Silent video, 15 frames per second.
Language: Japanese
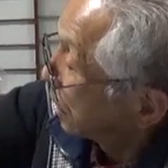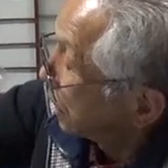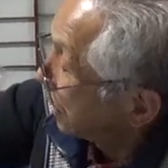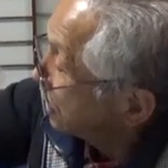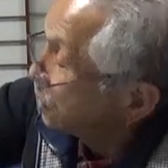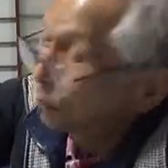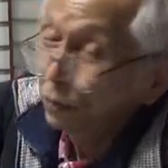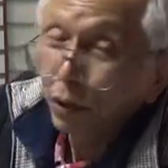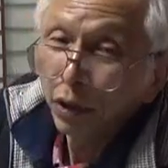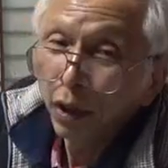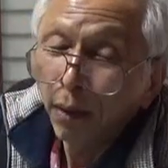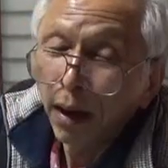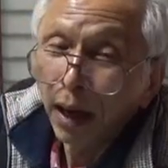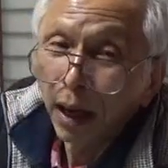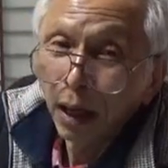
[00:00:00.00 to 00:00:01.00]
エジプトで
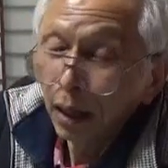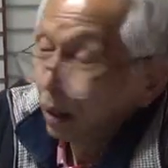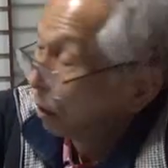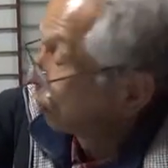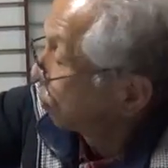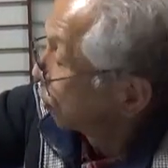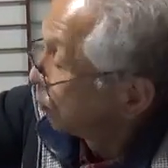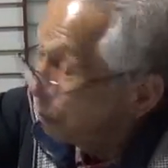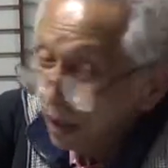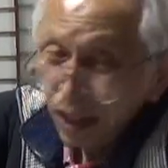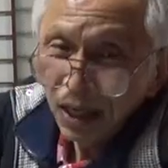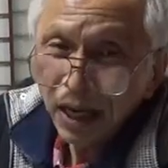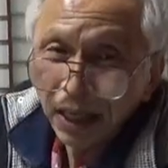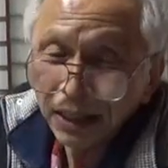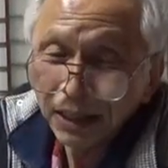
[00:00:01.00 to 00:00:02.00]
はこの
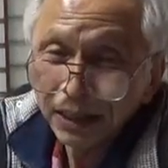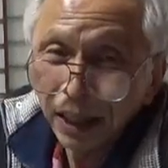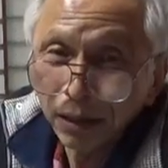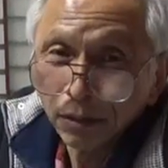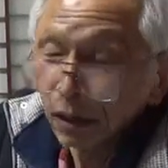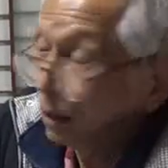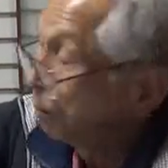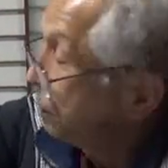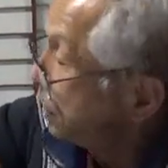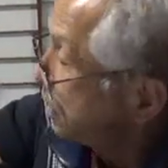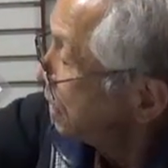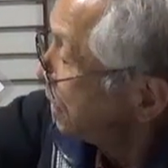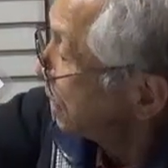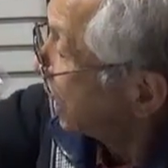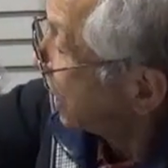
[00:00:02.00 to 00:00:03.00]
ミイラにしたんですね
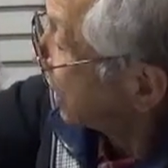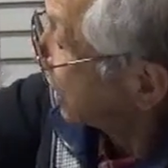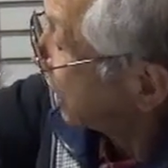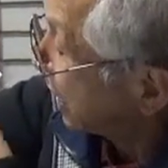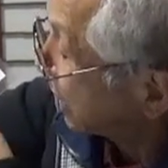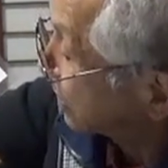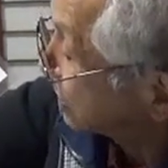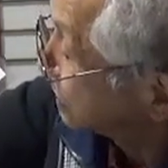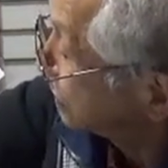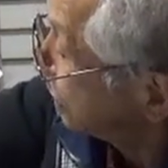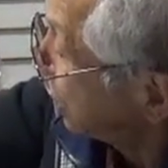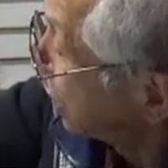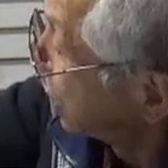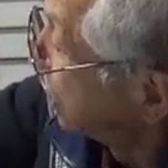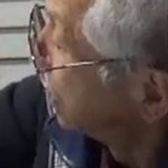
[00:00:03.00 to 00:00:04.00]
ミイラからです
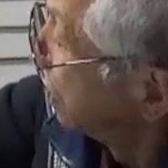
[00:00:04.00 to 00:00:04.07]
ね